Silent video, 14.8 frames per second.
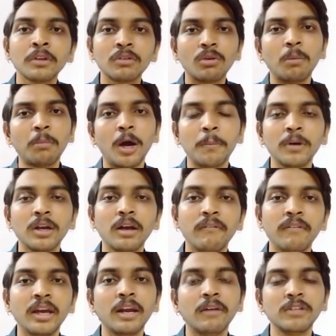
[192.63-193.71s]
సో మామూలుగా
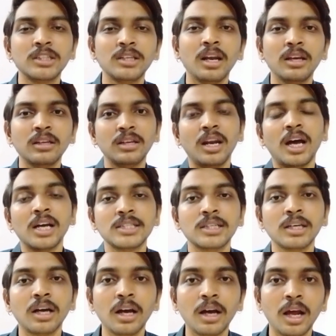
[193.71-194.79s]
వేరే విషయాలు అయితే
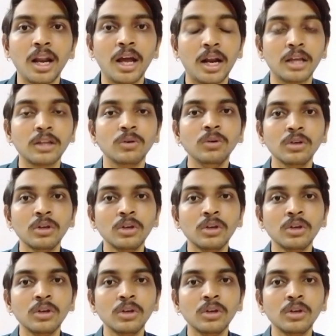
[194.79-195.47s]
లాస్య అలా అనదు